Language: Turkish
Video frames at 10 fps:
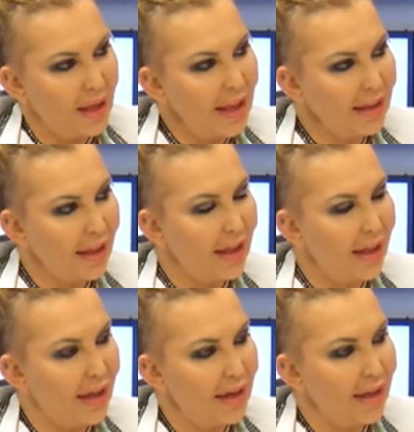Melek de
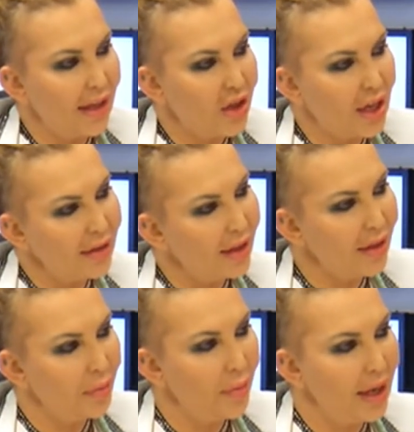yani e, şeytan
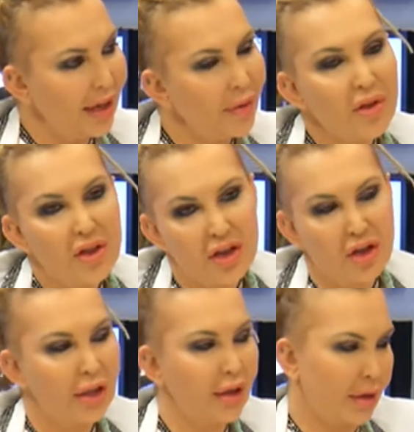da bir melek ama işte
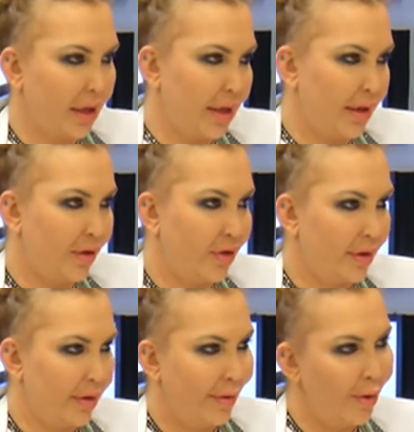şeytan gene
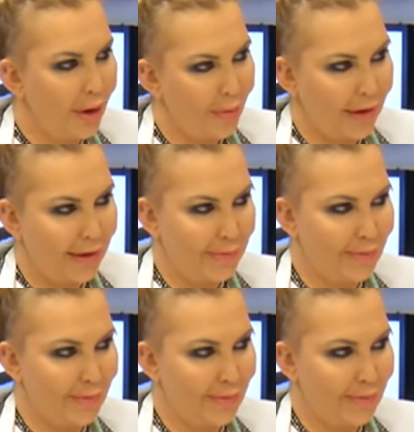işte. Öyle bakalım.